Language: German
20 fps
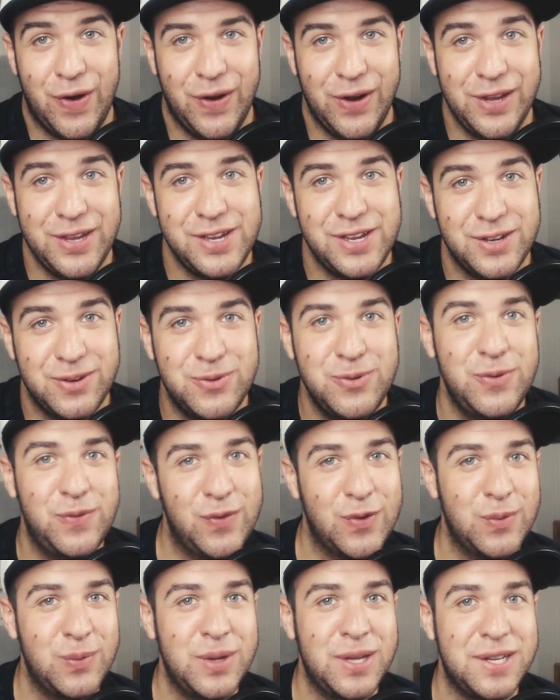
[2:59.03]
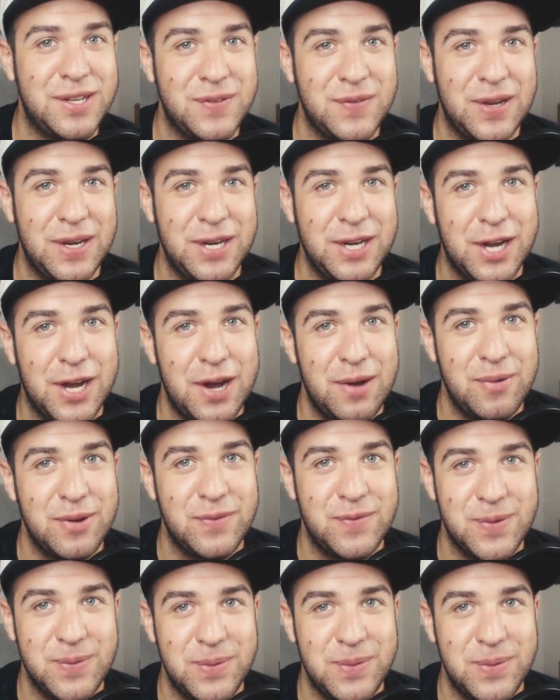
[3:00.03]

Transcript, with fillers: euch, gut für mich, weniger Arbeit für